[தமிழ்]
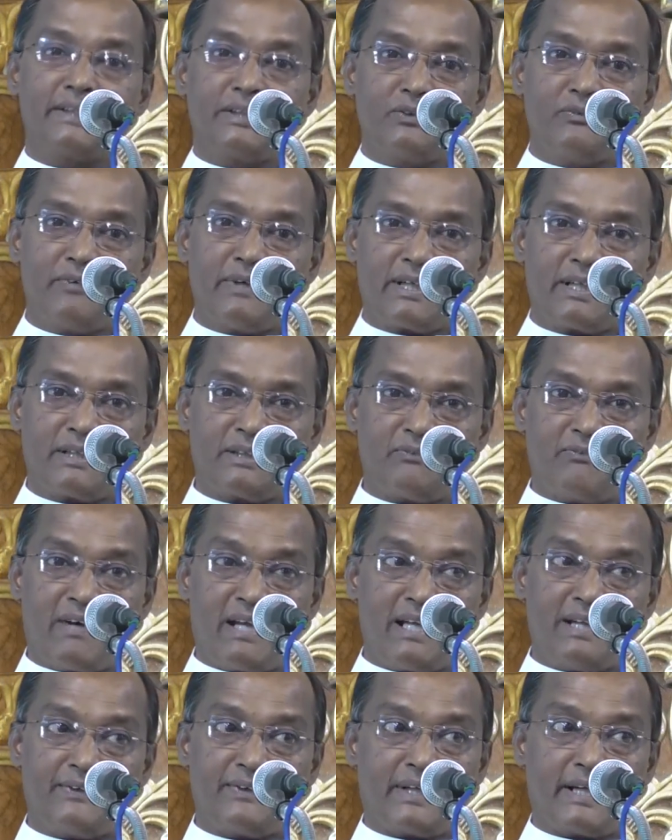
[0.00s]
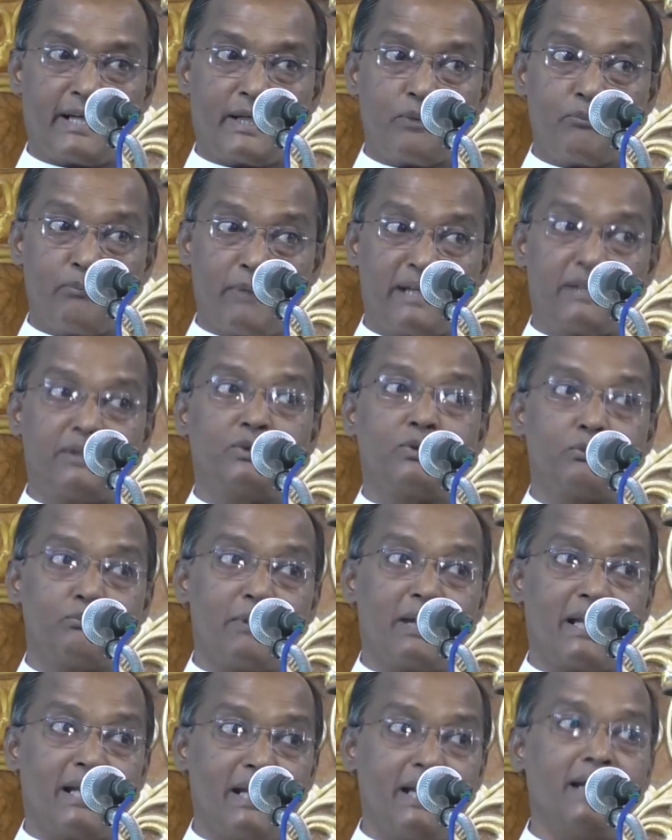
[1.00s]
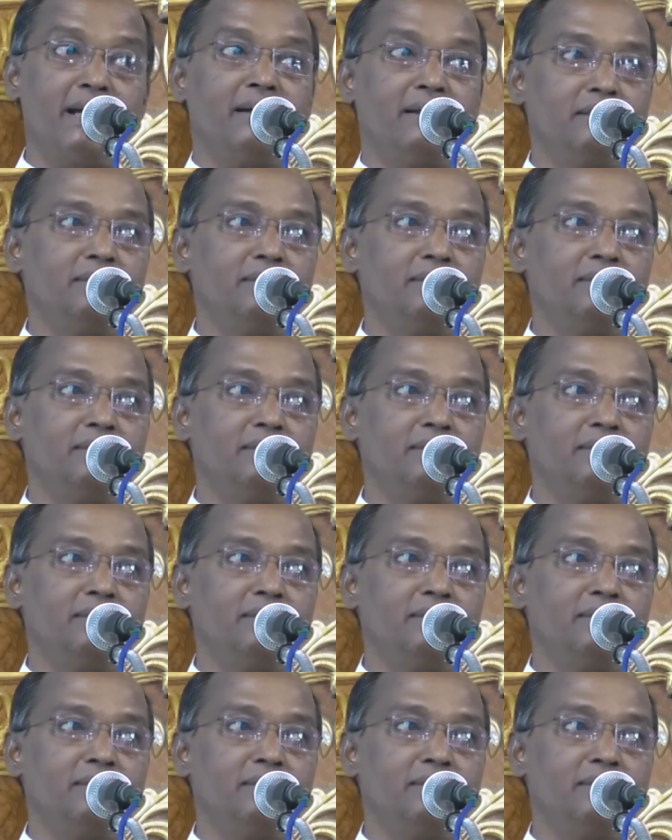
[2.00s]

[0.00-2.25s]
இருவரது வலதுகரம் மட்டுமல்ல